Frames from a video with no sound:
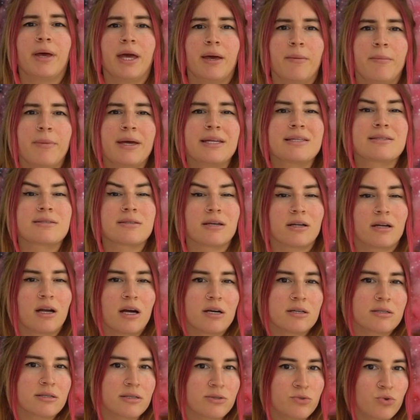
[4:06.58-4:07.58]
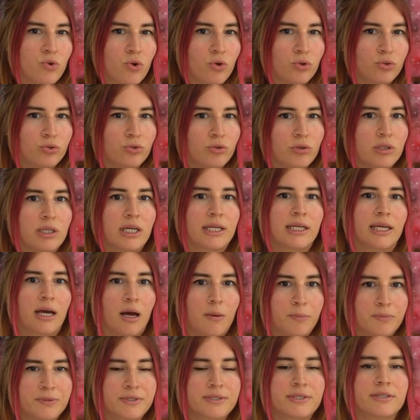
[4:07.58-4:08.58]
Mehmet Zararsızoğlu'yla
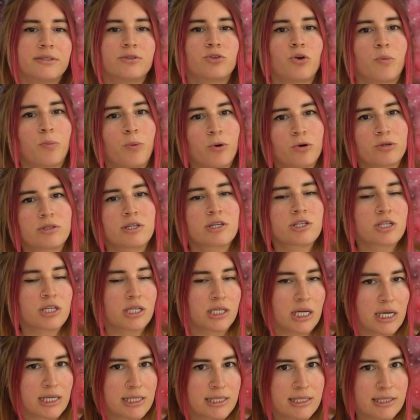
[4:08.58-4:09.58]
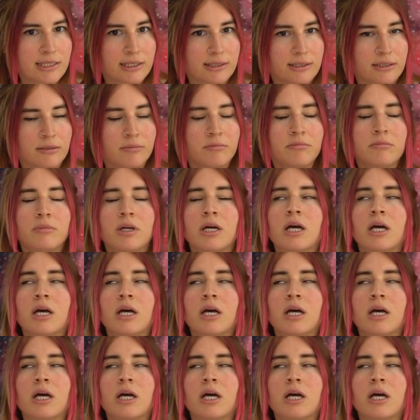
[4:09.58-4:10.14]
yaptığı röportaja rastladım.